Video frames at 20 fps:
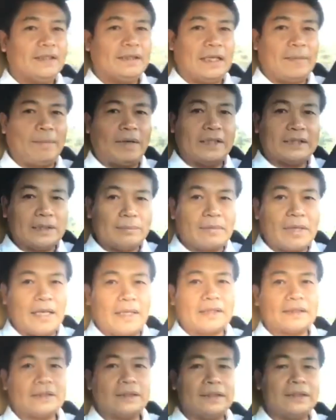แต่ประเด็นสำคั
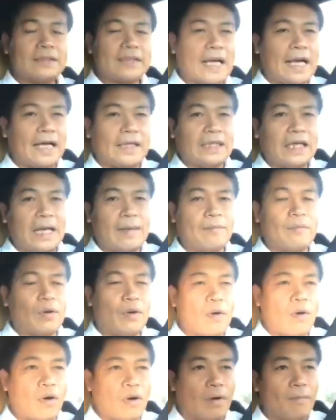ญคือการกระ
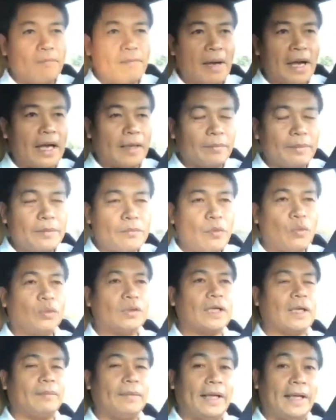ทำของมาร์คฮิวบู
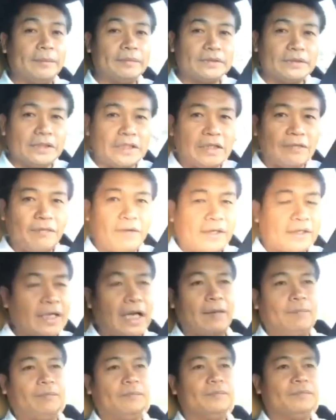ลกับ เอฟ ซี แฟน
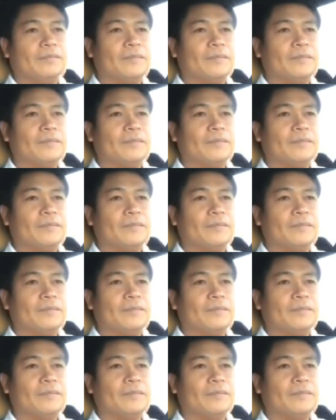คลับ